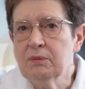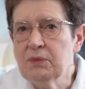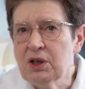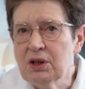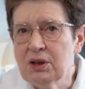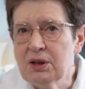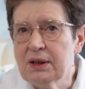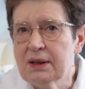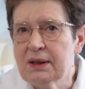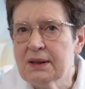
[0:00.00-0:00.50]

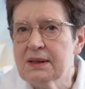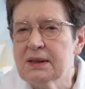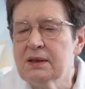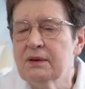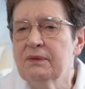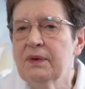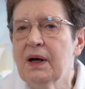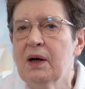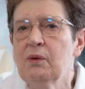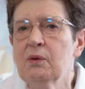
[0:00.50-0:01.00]
mnie
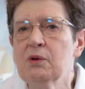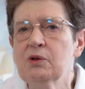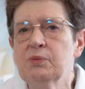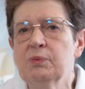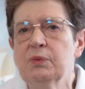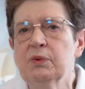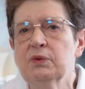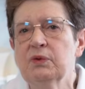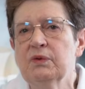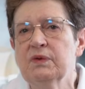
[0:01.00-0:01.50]
interesowało z
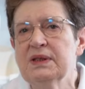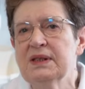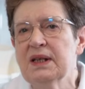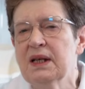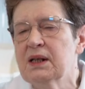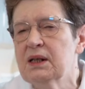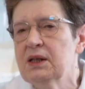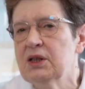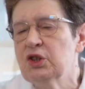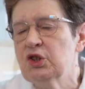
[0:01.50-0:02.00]
punktu
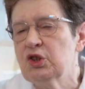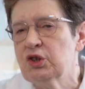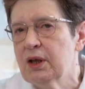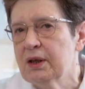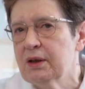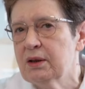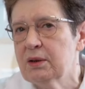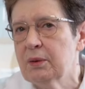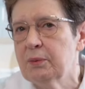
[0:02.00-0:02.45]
widzenia klinicznego,